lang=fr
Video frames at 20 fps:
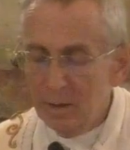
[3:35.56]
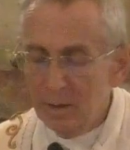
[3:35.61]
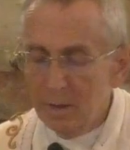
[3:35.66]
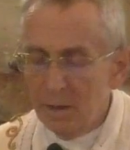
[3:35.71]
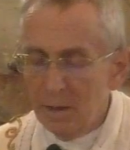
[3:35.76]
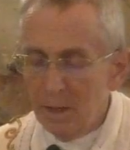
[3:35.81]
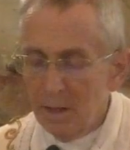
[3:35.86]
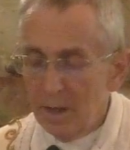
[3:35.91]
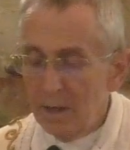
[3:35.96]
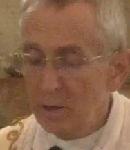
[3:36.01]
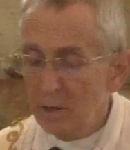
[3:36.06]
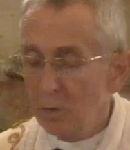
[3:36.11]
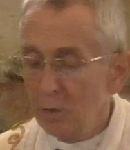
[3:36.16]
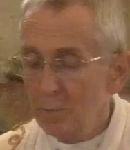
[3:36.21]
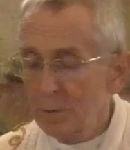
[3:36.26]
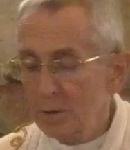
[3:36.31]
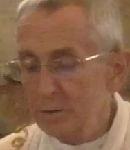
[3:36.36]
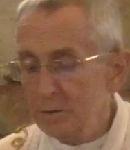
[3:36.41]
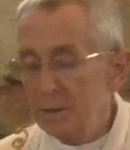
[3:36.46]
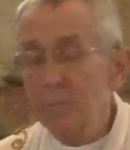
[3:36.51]
Et il
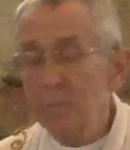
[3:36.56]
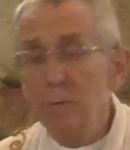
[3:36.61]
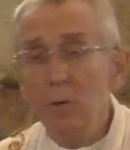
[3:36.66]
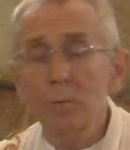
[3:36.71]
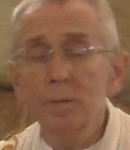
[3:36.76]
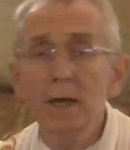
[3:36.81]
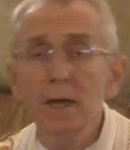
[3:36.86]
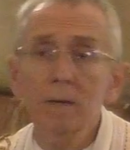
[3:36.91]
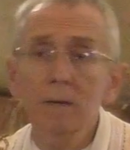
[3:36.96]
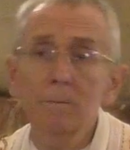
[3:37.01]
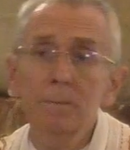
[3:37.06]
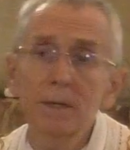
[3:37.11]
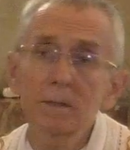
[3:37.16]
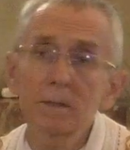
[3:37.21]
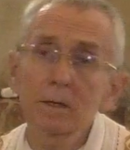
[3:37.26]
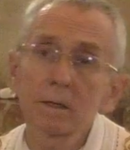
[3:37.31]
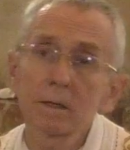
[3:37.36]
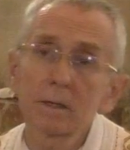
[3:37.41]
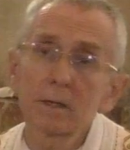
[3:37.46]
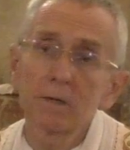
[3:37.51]
commence sa première épître,
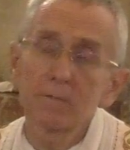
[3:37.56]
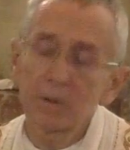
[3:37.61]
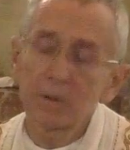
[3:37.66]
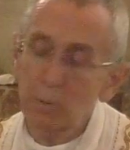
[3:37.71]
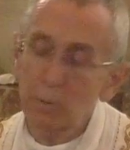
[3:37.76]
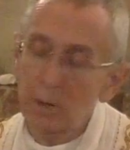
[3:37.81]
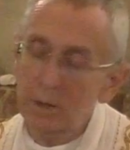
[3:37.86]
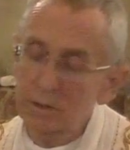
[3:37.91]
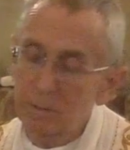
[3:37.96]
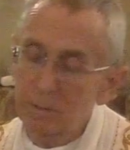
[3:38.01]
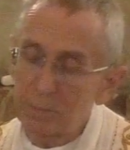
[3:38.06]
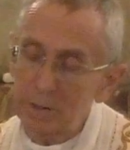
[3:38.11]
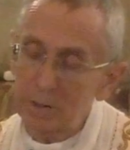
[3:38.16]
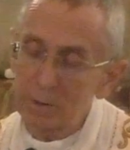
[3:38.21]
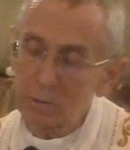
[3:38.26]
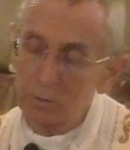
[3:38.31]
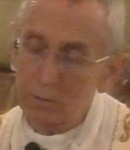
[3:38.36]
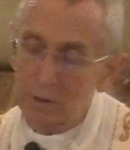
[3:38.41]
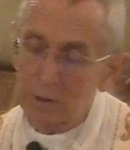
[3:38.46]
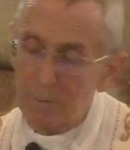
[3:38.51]
il a fait trois épîtres
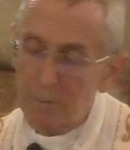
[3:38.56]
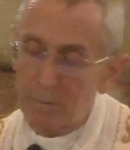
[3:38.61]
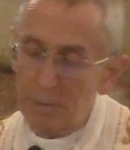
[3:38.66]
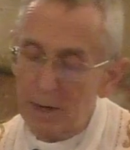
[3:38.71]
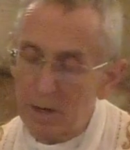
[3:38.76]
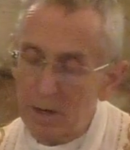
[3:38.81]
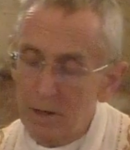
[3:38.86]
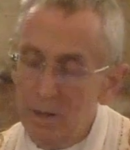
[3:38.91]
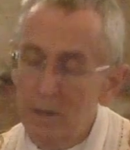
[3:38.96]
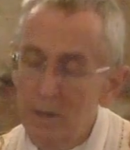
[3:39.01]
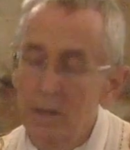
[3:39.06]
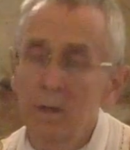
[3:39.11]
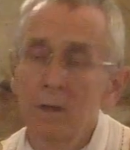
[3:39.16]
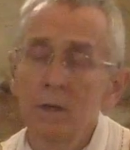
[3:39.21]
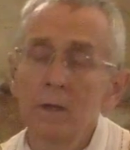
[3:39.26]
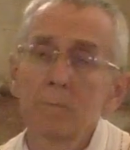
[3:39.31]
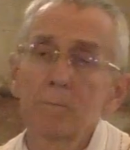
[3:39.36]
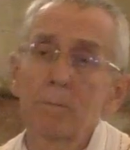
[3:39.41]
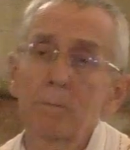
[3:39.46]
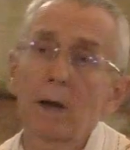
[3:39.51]
qu'on appelle,
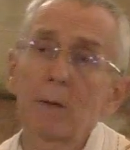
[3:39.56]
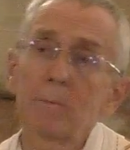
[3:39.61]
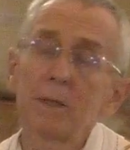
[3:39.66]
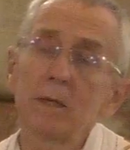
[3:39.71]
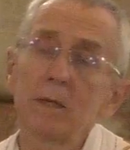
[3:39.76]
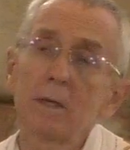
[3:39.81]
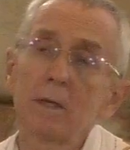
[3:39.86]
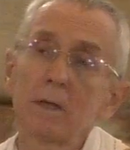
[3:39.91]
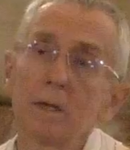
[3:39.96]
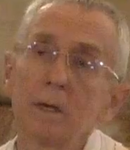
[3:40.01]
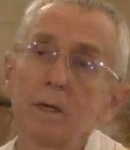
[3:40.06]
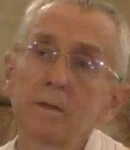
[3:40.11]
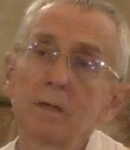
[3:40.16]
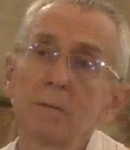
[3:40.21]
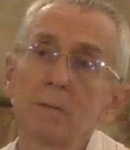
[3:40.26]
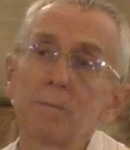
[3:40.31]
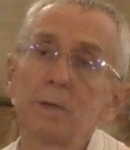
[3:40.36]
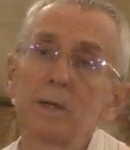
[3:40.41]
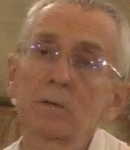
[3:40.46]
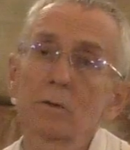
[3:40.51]
parmi les
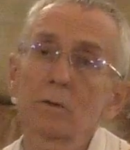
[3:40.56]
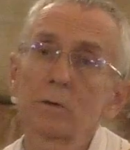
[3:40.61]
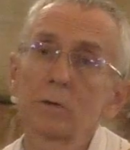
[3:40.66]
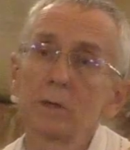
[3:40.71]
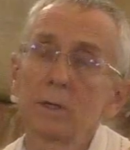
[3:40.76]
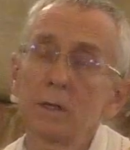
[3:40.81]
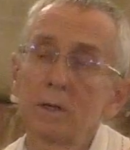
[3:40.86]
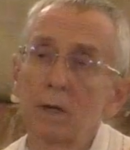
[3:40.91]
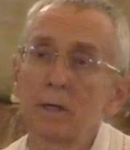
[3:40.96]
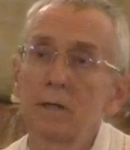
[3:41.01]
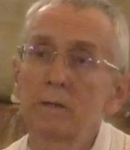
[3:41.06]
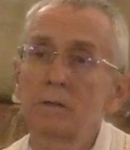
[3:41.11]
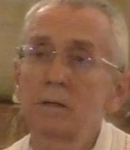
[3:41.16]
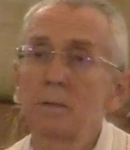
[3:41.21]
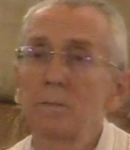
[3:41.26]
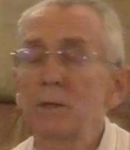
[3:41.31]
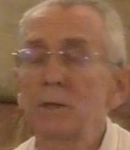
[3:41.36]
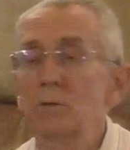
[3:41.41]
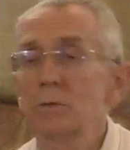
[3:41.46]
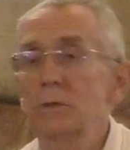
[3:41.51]
épîtres, il y a les
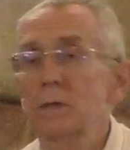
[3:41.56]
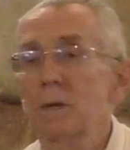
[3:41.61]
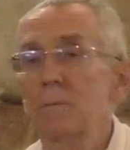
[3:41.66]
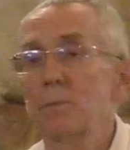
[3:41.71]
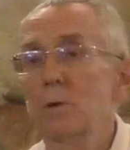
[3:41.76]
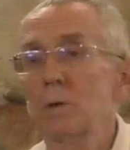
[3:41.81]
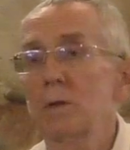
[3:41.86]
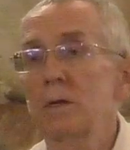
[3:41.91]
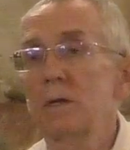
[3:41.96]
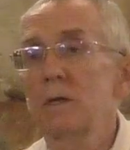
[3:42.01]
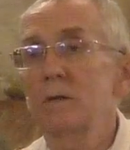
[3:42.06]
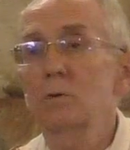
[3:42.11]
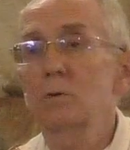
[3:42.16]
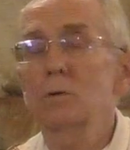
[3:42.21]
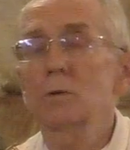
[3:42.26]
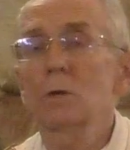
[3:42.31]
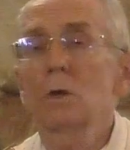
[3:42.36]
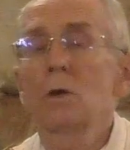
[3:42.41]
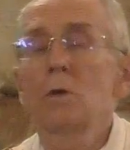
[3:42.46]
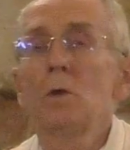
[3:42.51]
épîtres de Saint Paul et les
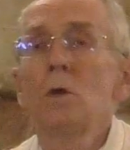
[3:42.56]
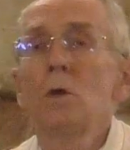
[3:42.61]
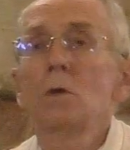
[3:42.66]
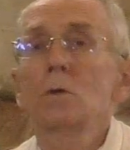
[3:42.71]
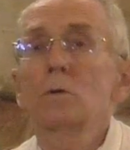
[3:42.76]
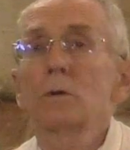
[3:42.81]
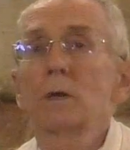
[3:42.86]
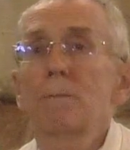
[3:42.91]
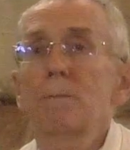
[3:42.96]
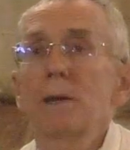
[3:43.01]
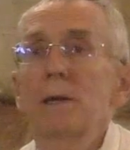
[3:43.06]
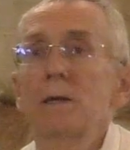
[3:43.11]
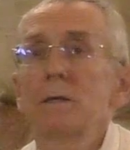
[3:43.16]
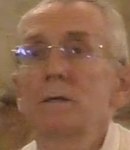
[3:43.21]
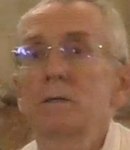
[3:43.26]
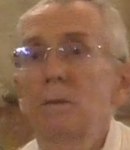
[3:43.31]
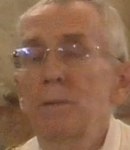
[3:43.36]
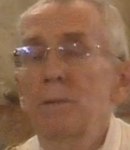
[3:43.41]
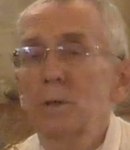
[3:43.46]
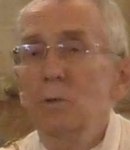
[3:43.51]
autres, qu'on appelle les
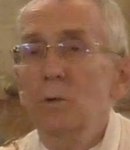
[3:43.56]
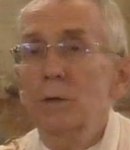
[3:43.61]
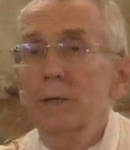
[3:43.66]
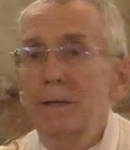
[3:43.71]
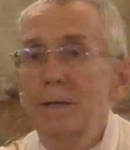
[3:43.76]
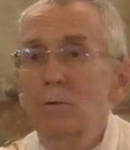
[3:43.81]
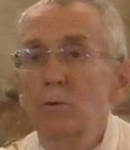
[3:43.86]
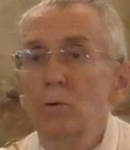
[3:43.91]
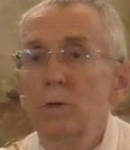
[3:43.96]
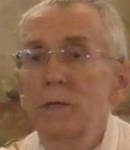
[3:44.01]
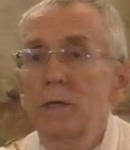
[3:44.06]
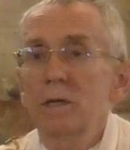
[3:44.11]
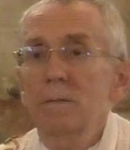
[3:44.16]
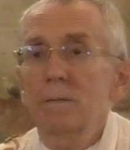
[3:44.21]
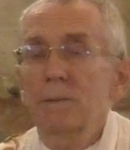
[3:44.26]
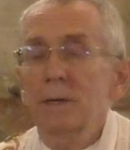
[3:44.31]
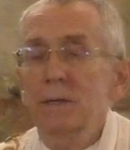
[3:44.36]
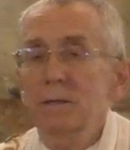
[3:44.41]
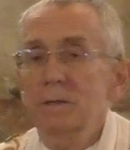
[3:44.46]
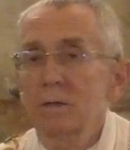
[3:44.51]
épîtres catholiques
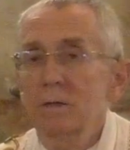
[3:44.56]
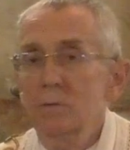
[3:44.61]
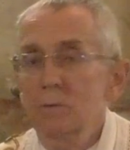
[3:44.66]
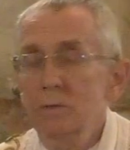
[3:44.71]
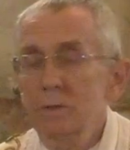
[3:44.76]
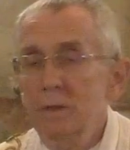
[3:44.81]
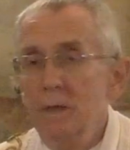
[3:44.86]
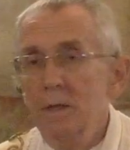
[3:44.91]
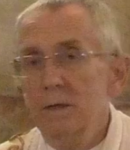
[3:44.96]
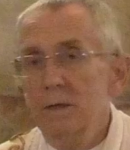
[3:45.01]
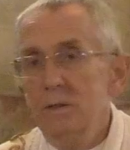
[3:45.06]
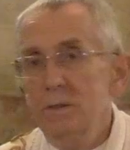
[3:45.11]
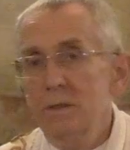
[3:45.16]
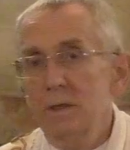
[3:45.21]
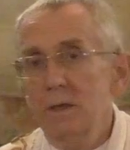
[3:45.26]
parce qu'elles sont adressées